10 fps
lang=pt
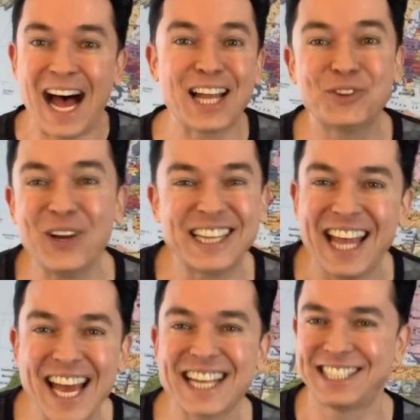A
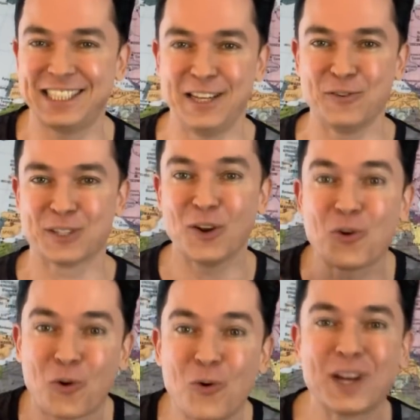doideira de Deus, a
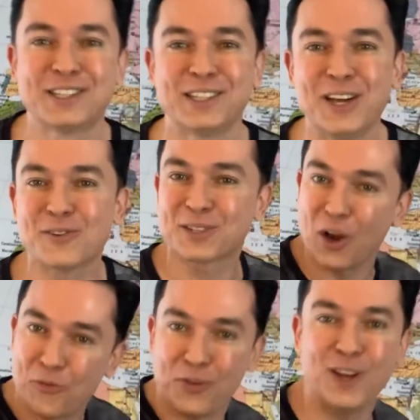loucura de Deus é
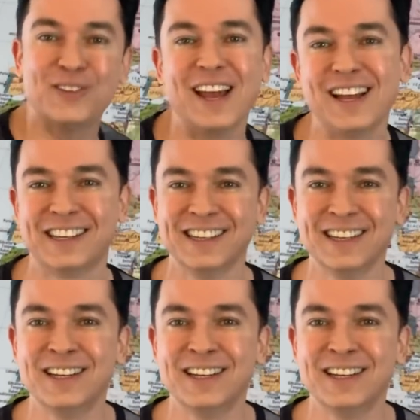o filho dele.